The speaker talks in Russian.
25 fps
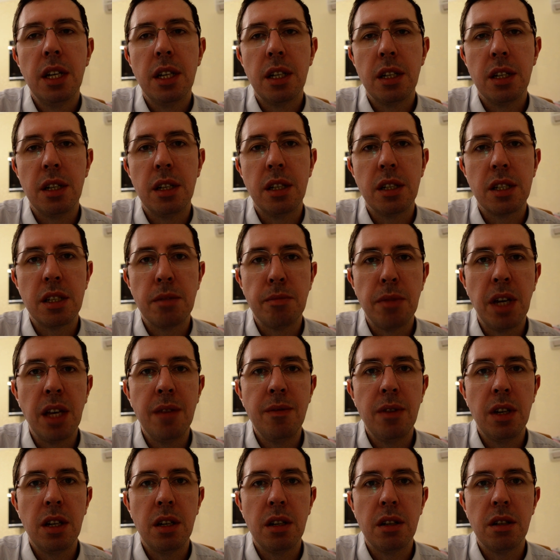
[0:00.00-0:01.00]
э, с,
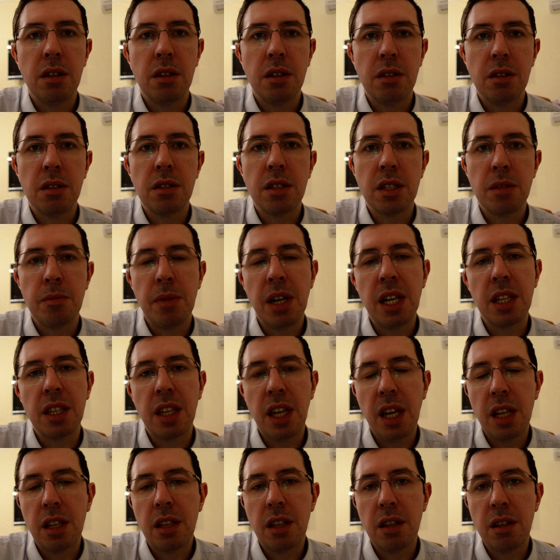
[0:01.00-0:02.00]
моими, с моей
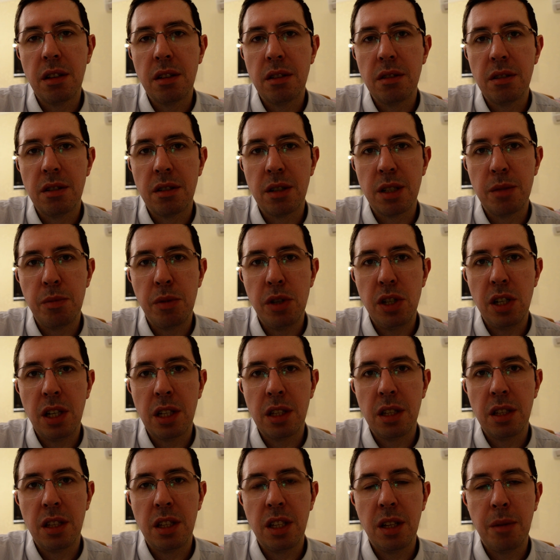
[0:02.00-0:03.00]
анкетой,
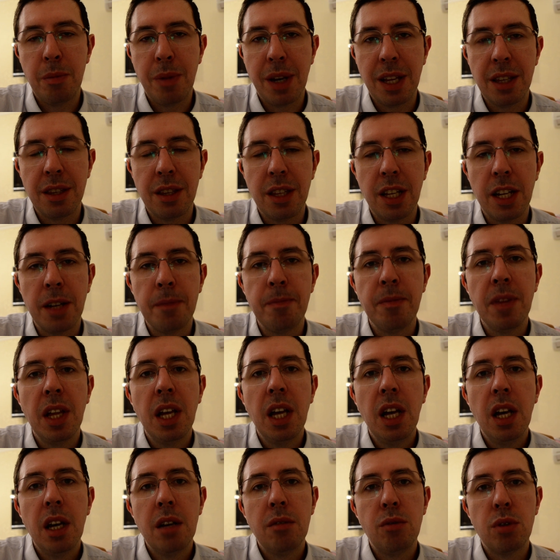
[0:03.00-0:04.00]
распечатанной на принтере.
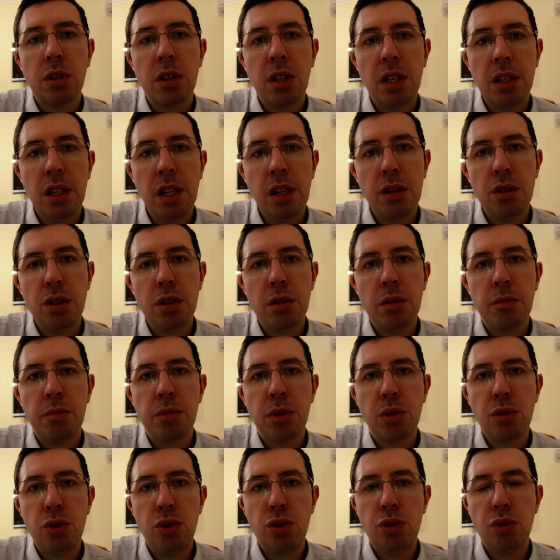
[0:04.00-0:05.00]
Вот, надеюсь,
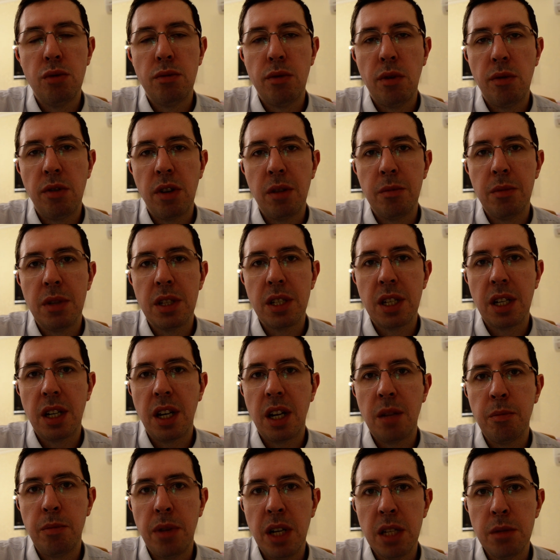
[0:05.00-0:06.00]
получу вовремя
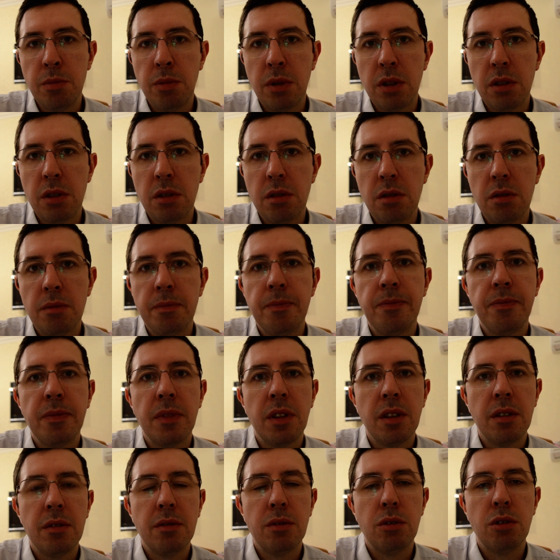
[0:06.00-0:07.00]
загранпаспорт,
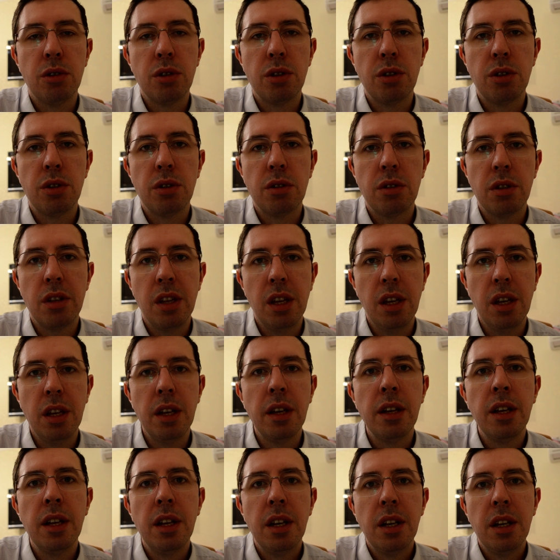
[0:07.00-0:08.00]
вот, и
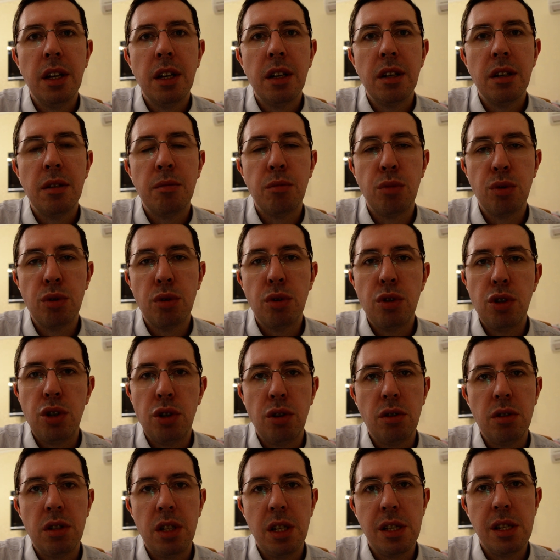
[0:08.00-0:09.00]
буду
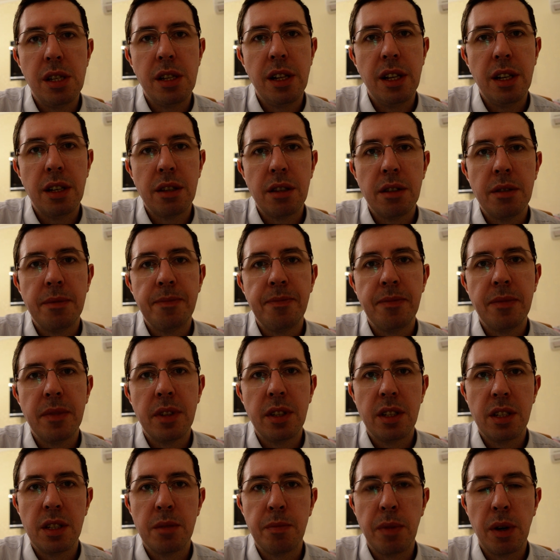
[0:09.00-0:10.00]
еще 10 лет
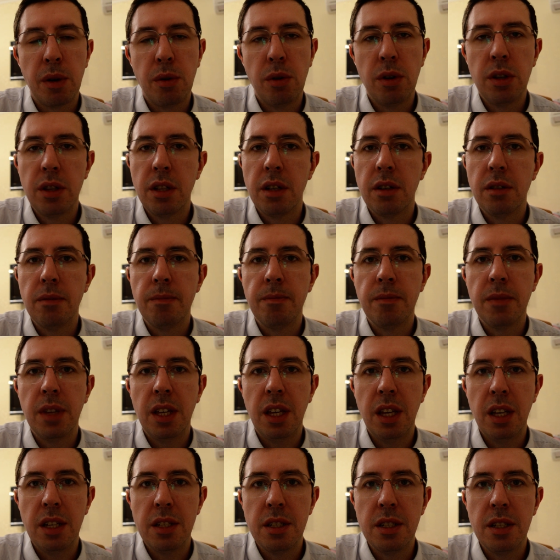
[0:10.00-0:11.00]
а спокойно
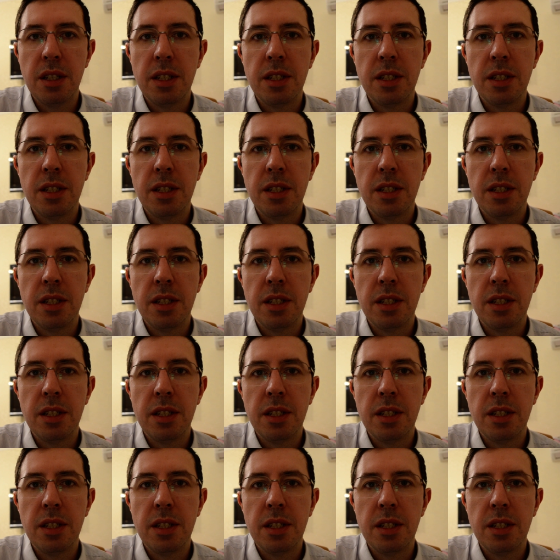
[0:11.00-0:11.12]
ездить.